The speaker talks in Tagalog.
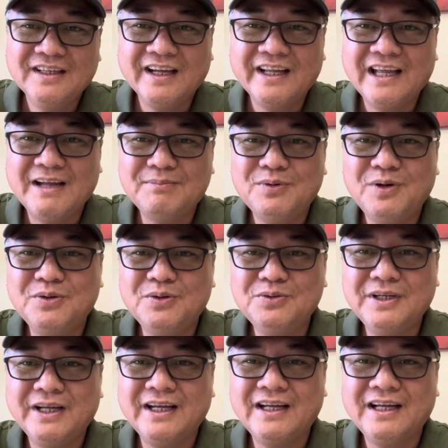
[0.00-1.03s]
Kaya po ako
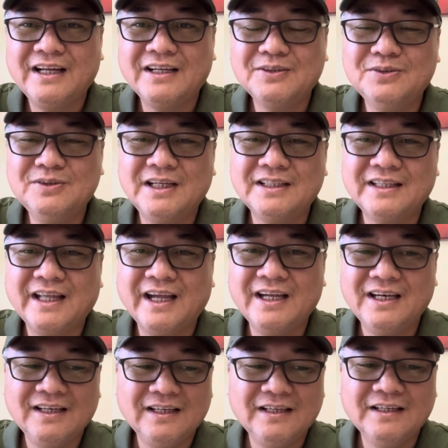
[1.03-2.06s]
nagulat
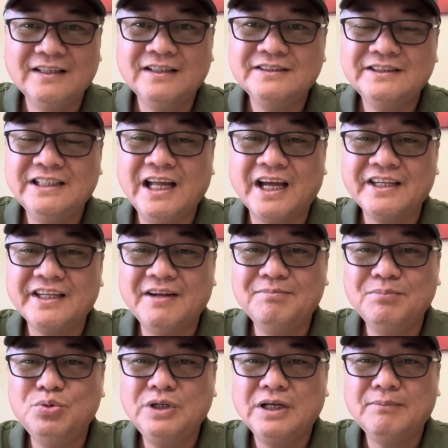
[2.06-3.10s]
dahil sinakyan
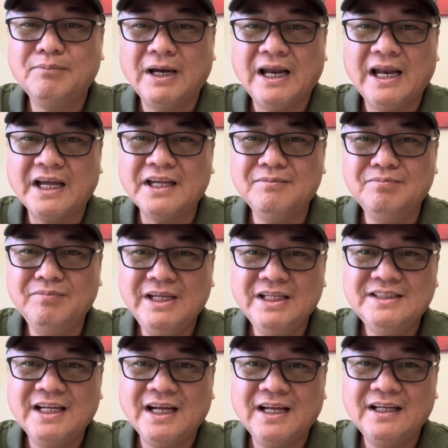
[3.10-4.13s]
po ng malalaking
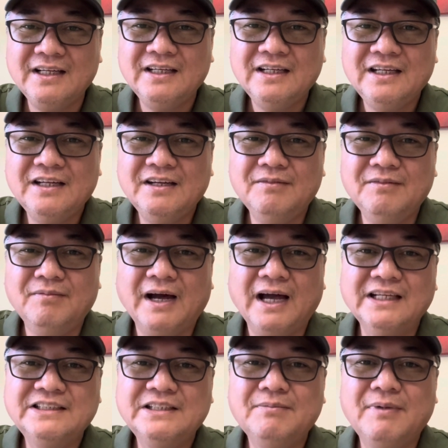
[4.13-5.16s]
media, mga
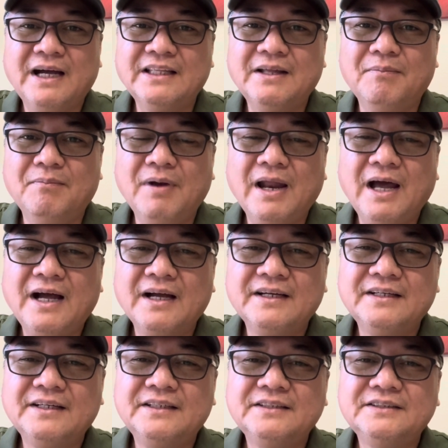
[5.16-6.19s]
isimada
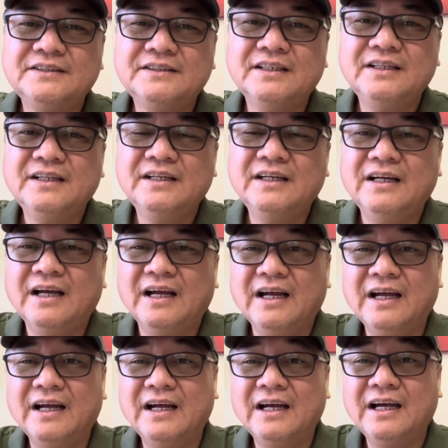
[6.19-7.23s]
vloggers,
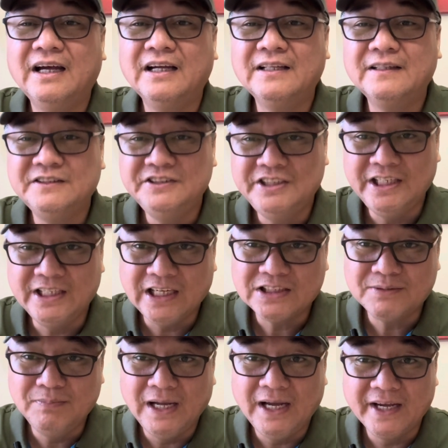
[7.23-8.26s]
uh,
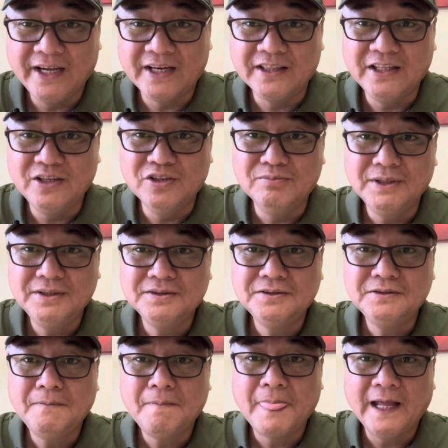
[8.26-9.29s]
Gcash vlogger di
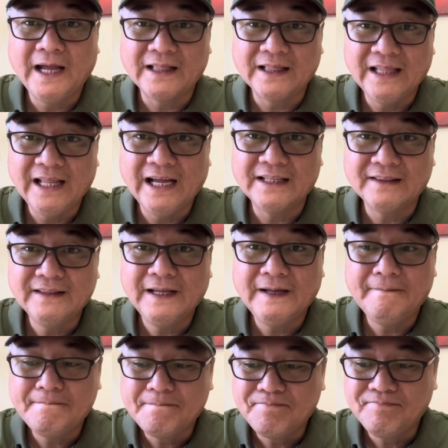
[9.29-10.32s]
umano, at lahat
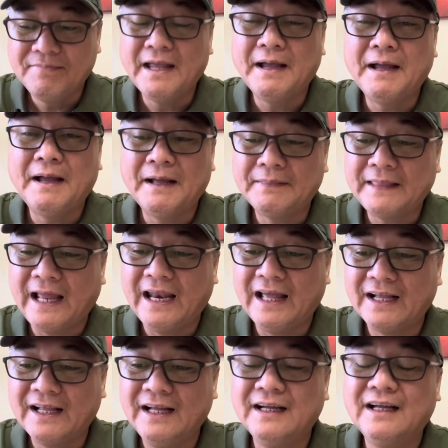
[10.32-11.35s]
na, na
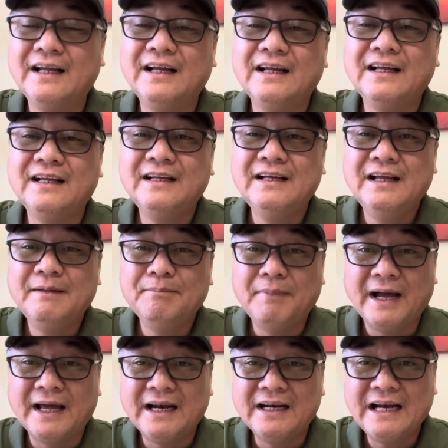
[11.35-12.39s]
talagang uh,
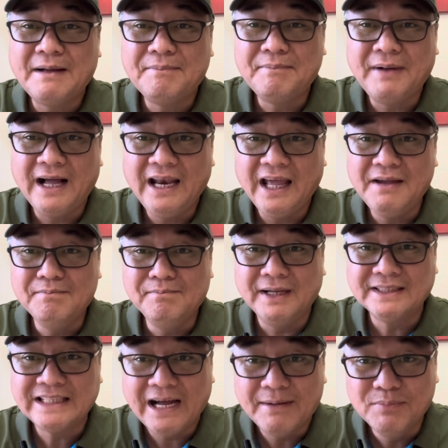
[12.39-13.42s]
parang napakalaking
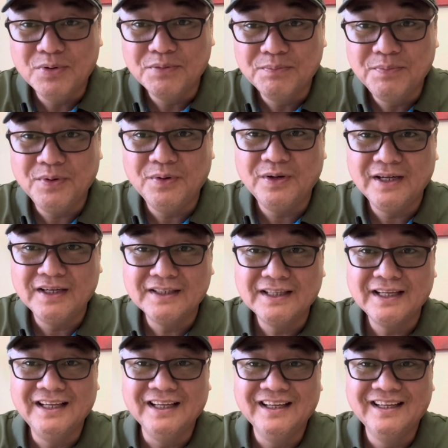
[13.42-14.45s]
pasabog po ang